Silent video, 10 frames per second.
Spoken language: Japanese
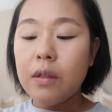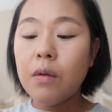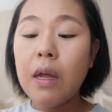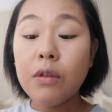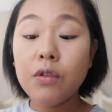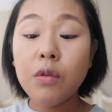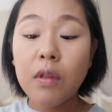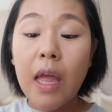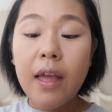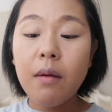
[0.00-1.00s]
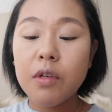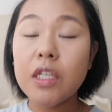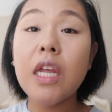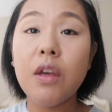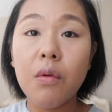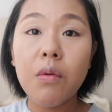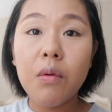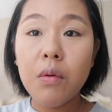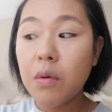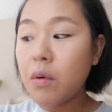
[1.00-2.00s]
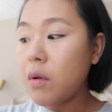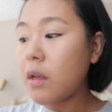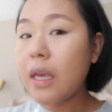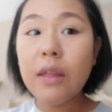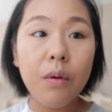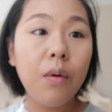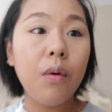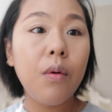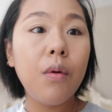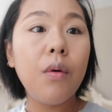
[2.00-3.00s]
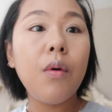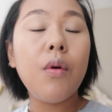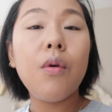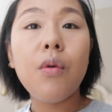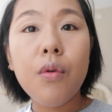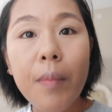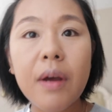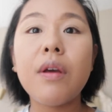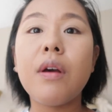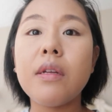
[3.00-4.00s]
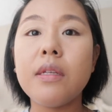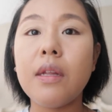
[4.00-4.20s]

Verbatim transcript: その後ちょっと大変かもしれんよけどうまくいくはず